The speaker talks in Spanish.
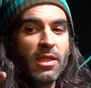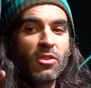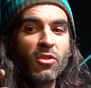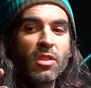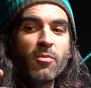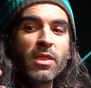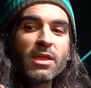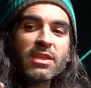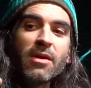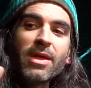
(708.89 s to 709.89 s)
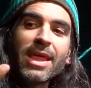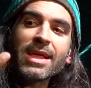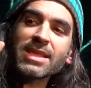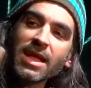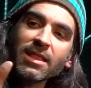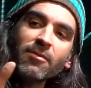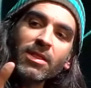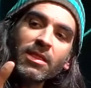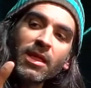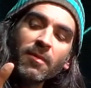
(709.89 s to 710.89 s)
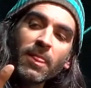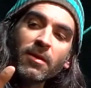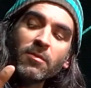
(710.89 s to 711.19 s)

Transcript: donde pueden saber exactamente